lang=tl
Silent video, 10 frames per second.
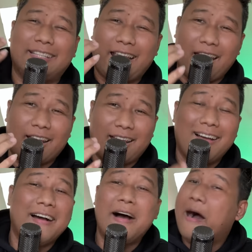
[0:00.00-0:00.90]
tech
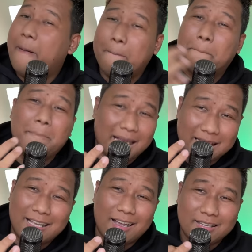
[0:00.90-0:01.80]

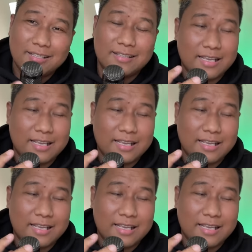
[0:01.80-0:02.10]
podcast.